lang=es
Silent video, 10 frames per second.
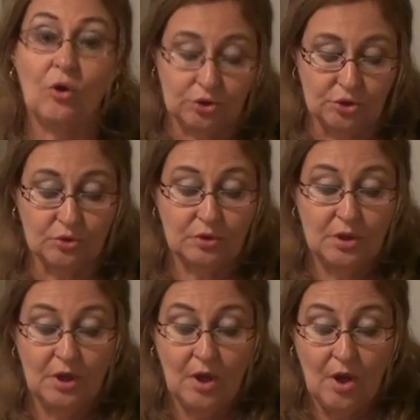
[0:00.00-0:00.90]
otro,
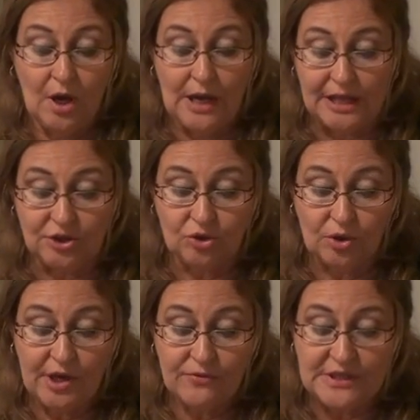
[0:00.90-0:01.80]
la
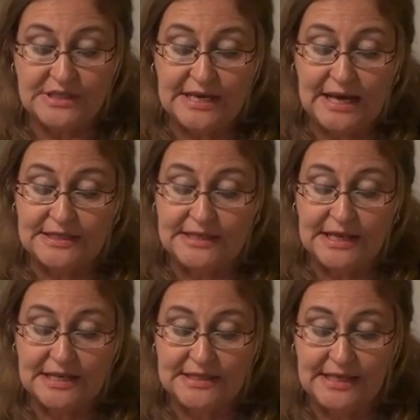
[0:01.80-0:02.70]
historia oficial
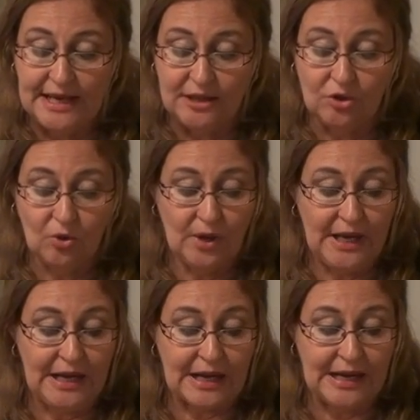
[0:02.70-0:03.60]
sigue siendo
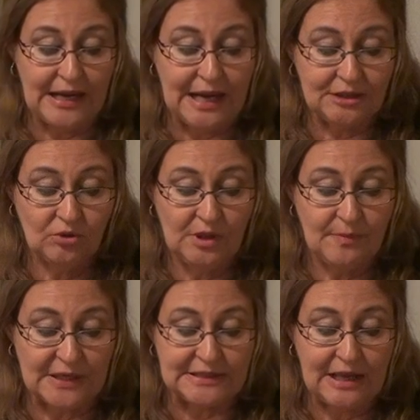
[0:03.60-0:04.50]
el relato
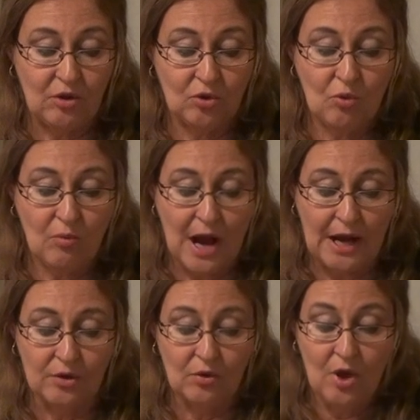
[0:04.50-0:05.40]
del pasado
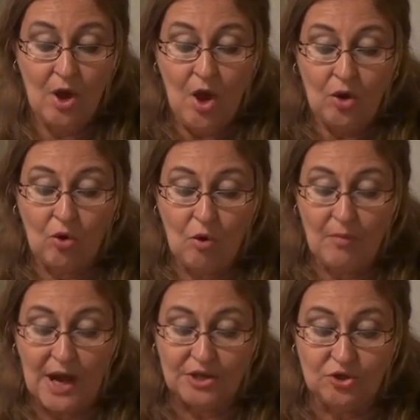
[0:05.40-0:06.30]
cubano
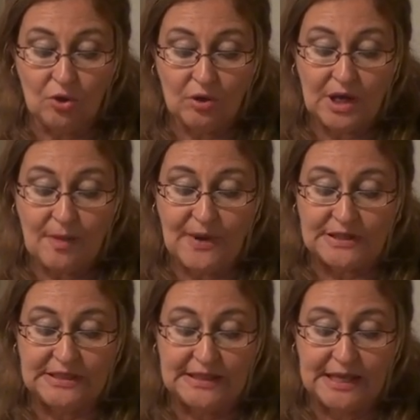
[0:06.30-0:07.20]
con mayor
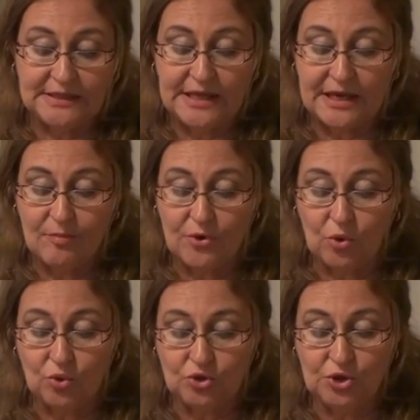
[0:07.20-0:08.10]
capacidad de
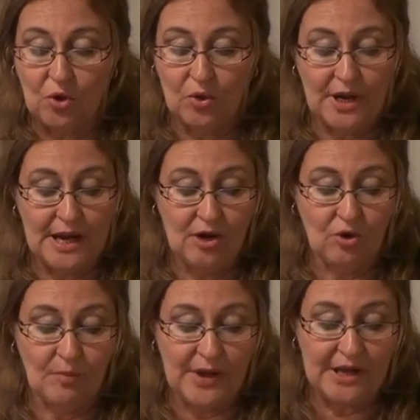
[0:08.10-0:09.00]
reproducción en los